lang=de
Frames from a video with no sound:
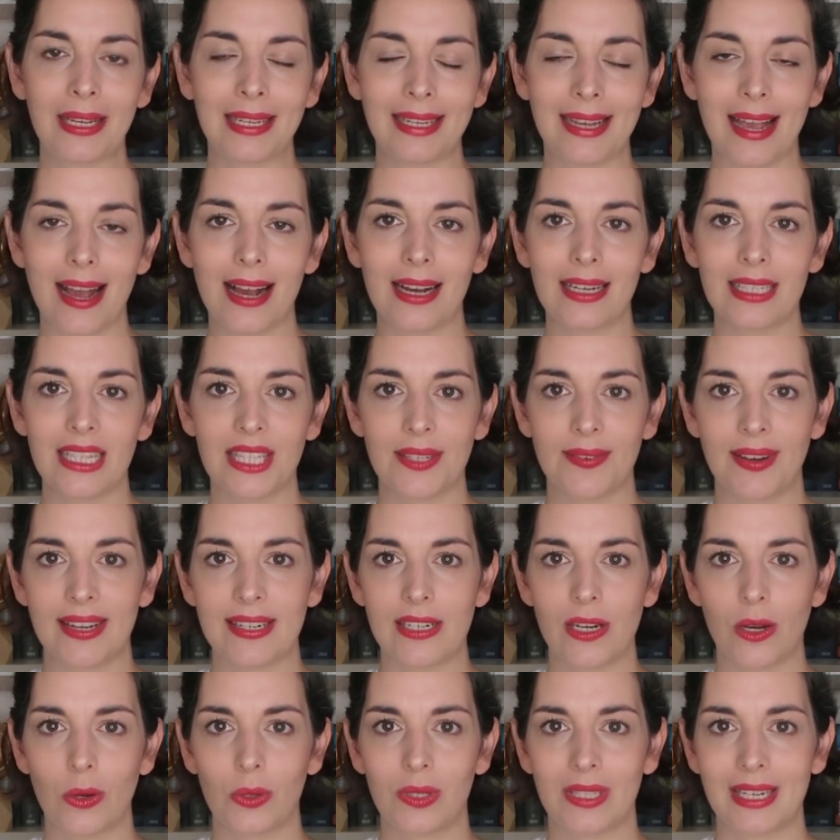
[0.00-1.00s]
Jahre
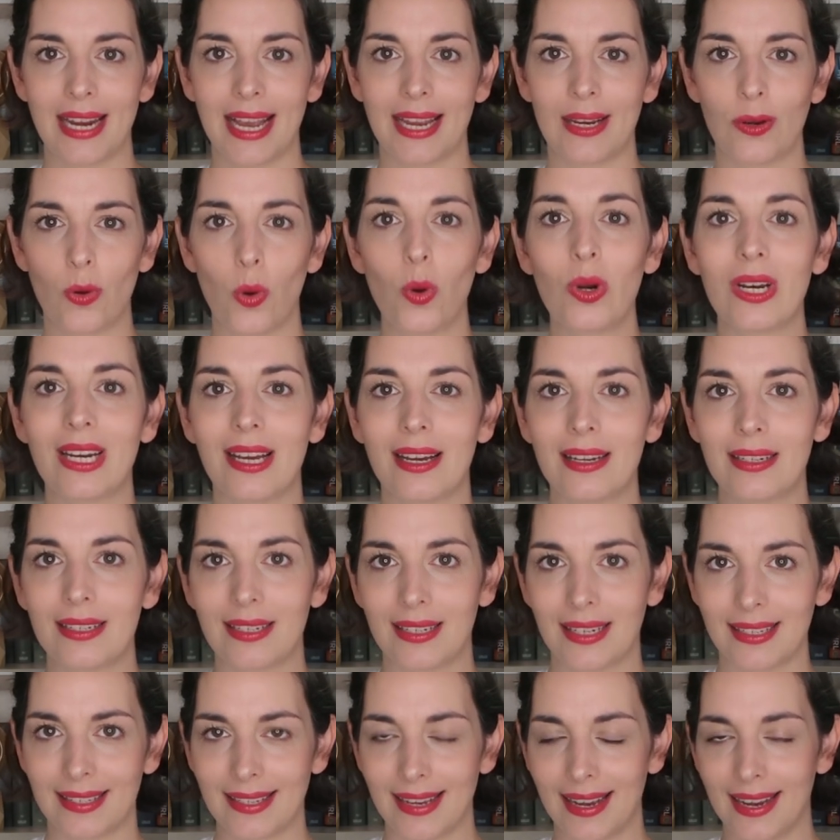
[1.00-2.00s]

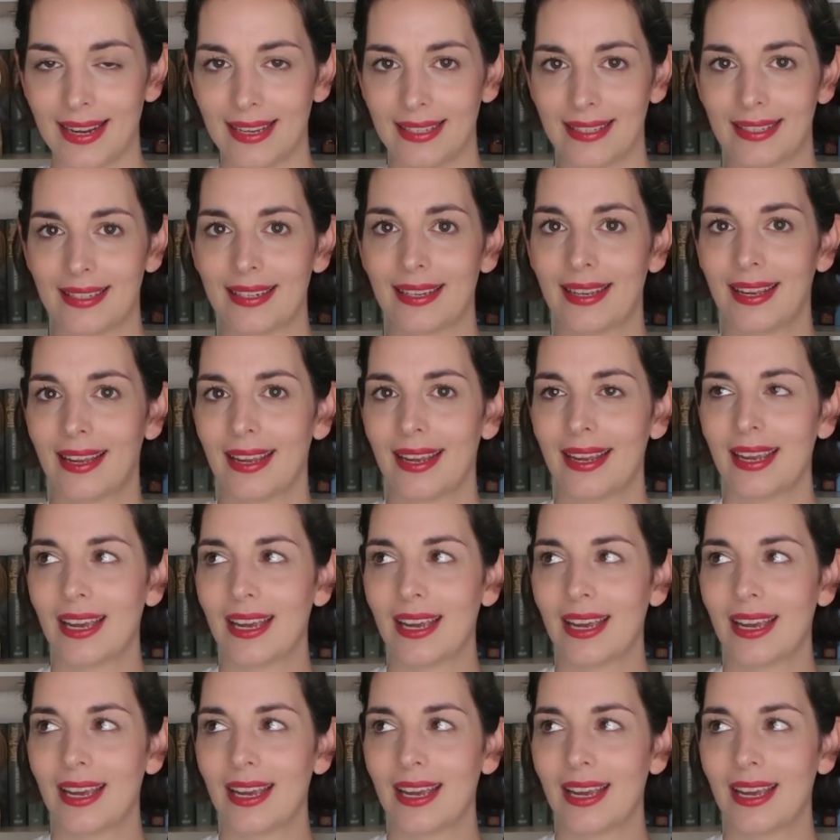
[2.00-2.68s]
2100, das heißt